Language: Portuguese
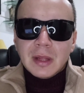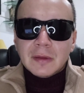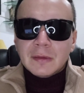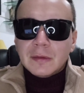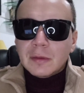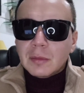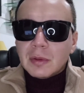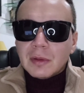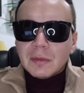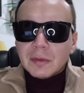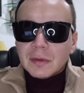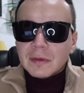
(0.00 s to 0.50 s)

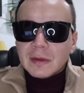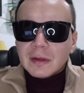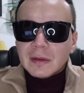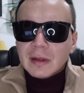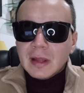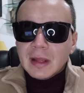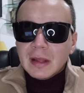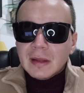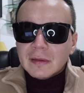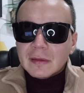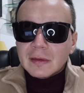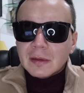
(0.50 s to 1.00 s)
Se o que você
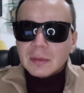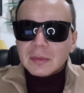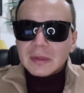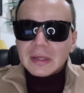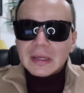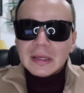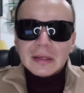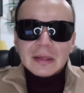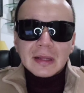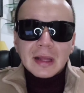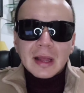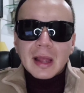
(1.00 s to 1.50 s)
tem são
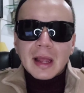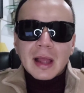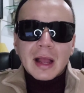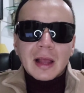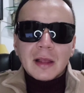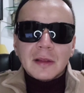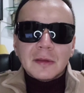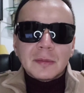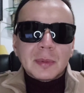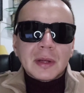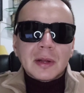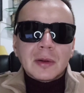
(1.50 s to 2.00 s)
30
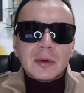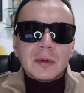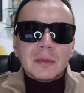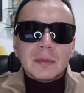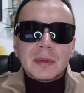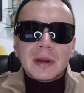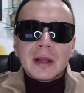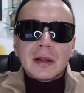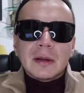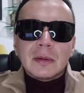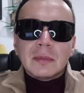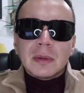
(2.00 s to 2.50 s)
reais para
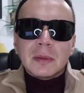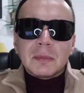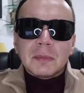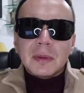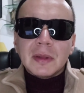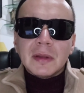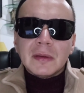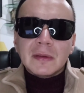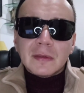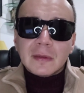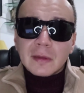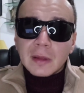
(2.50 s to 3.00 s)
comprar uma
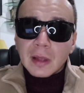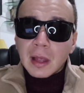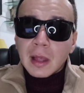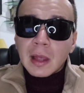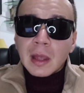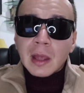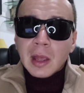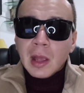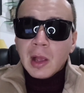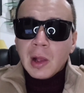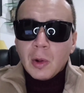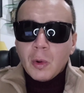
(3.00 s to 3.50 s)
pizza,
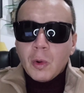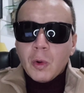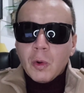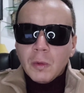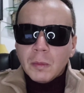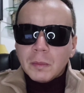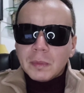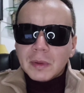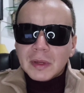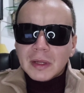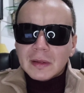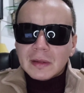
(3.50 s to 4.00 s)

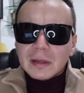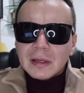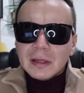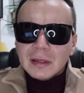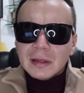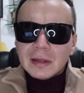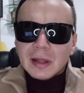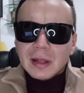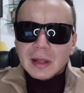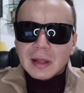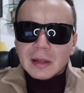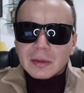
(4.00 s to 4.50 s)
compre,
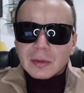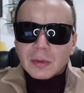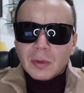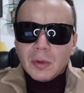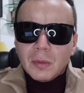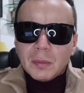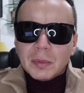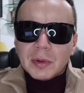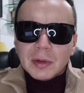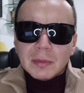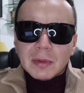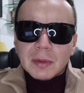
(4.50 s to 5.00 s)
30,
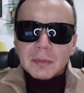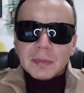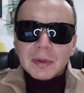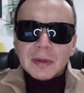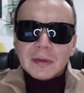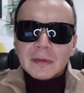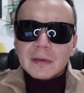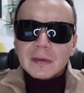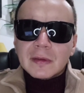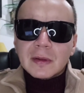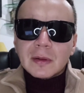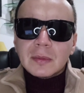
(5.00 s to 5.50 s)
compre uma
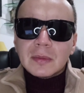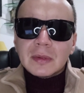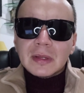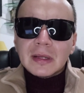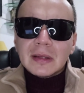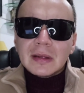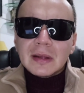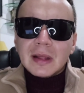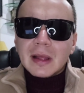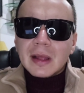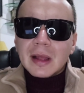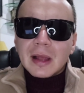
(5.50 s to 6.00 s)
pizza com
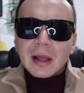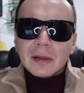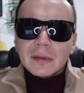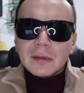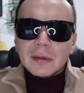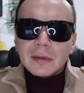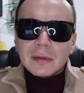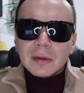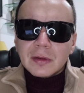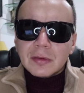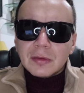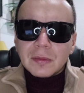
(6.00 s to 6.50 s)
30
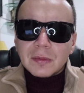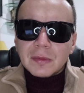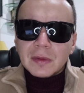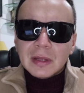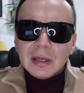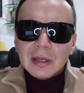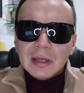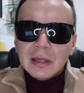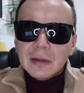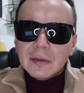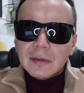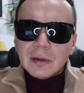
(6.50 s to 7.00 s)
reais e seja
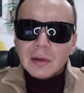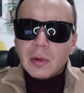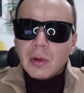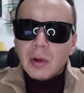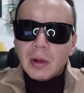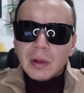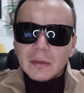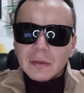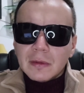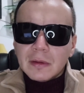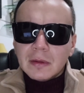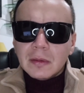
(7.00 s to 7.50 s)
feliz e
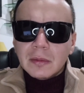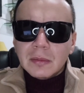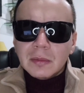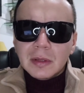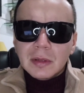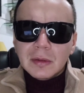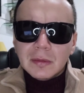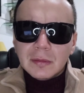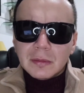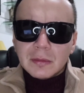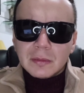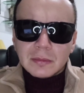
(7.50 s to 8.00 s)
goze com
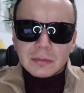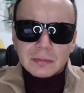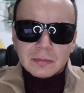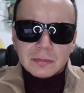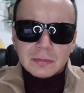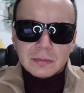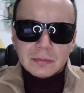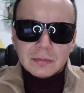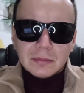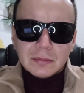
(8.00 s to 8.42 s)
isso.